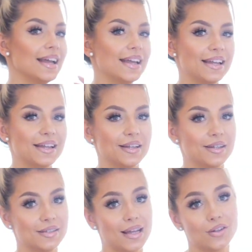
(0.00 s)

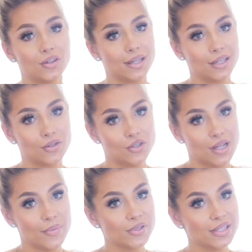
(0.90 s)
Eee, a to dlatego, że
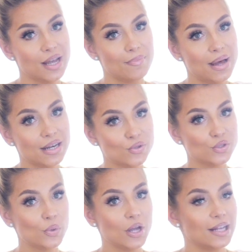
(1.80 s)
ta muzyka bardzo
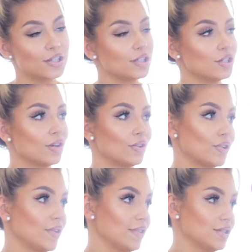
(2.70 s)
uspokaja nasze
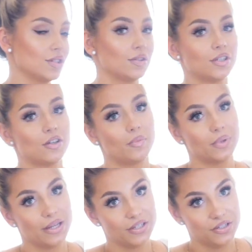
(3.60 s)
dzieciątko i wiecie, czegoś nie
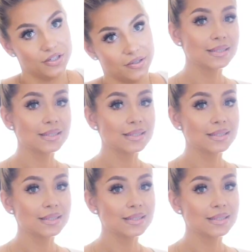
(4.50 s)
robi dla dzieci.